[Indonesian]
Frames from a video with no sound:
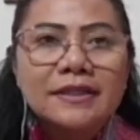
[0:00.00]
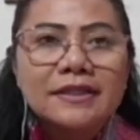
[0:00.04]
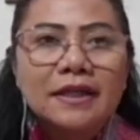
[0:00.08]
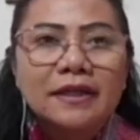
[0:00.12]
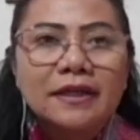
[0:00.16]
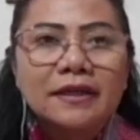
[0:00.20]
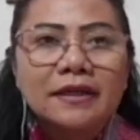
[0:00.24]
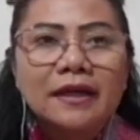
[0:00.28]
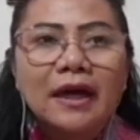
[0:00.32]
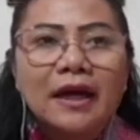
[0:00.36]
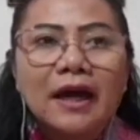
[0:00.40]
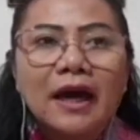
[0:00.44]

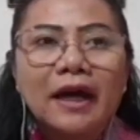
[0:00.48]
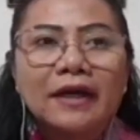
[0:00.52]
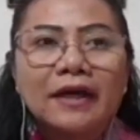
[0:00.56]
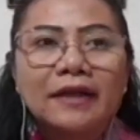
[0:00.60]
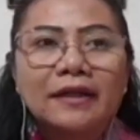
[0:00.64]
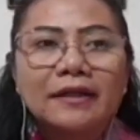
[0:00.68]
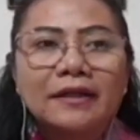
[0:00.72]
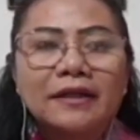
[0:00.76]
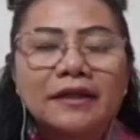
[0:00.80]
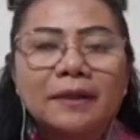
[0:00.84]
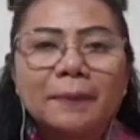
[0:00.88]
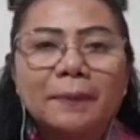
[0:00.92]
Sehingga
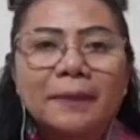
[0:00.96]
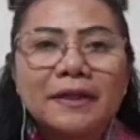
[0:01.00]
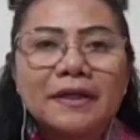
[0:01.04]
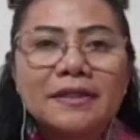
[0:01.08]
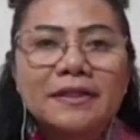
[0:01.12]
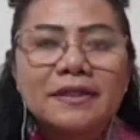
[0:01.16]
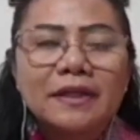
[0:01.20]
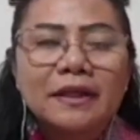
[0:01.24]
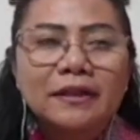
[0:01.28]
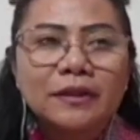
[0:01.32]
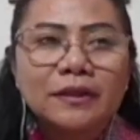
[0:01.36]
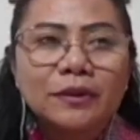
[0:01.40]
akhirnya
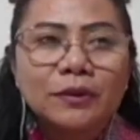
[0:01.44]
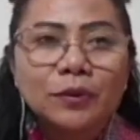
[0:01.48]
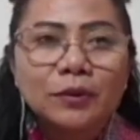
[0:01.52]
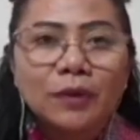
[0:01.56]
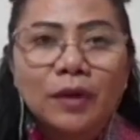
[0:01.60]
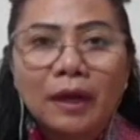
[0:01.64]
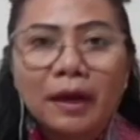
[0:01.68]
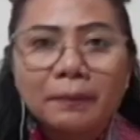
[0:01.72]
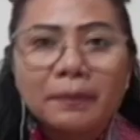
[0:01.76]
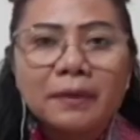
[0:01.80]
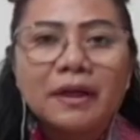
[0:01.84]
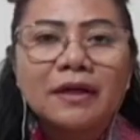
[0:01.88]
pada saat
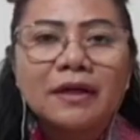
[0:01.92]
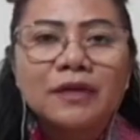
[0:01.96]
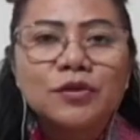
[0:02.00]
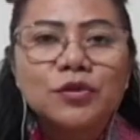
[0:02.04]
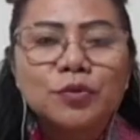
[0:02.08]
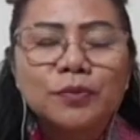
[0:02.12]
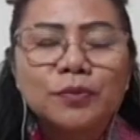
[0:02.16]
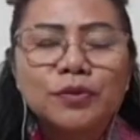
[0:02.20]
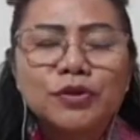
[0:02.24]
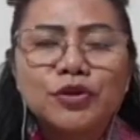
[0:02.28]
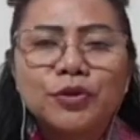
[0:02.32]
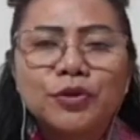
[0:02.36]
itu kami
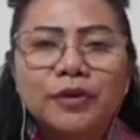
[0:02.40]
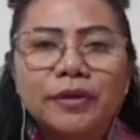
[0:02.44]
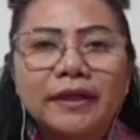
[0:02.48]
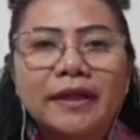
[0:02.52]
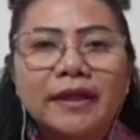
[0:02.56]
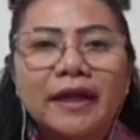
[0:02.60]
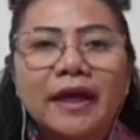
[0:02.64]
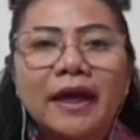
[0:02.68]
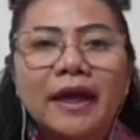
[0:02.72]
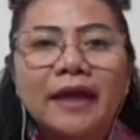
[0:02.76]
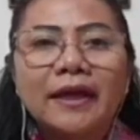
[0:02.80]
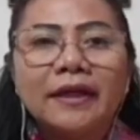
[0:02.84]
langsung
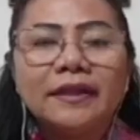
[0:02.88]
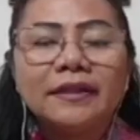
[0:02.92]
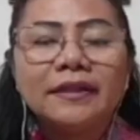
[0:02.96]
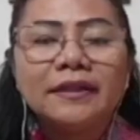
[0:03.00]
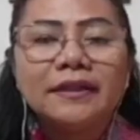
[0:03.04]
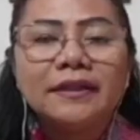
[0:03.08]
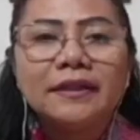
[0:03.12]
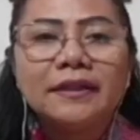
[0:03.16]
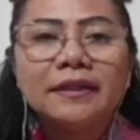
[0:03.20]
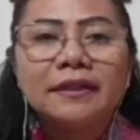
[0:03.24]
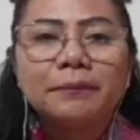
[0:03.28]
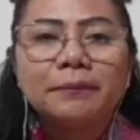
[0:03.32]
mencurigai
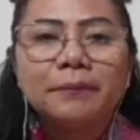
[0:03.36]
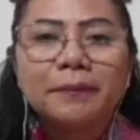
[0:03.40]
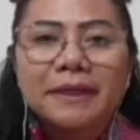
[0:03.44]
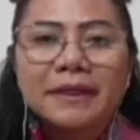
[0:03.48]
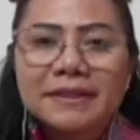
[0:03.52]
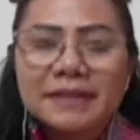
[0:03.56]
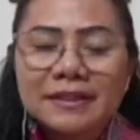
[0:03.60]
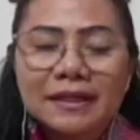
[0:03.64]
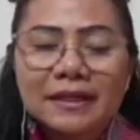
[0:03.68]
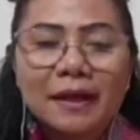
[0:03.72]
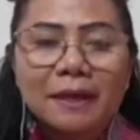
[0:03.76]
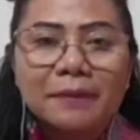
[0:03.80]
ini
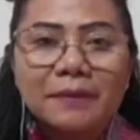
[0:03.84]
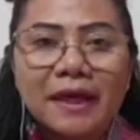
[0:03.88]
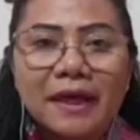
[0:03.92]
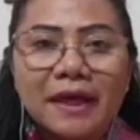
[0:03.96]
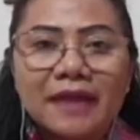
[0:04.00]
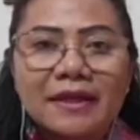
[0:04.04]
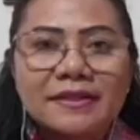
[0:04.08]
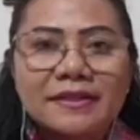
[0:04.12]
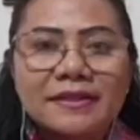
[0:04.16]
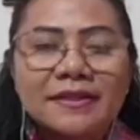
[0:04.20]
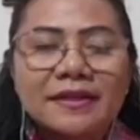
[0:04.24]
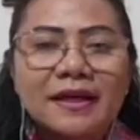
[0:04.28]
pasti
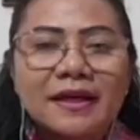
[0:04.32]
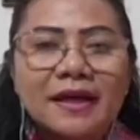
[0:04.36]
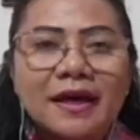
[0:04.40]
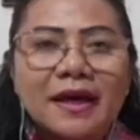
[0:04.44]
rabies.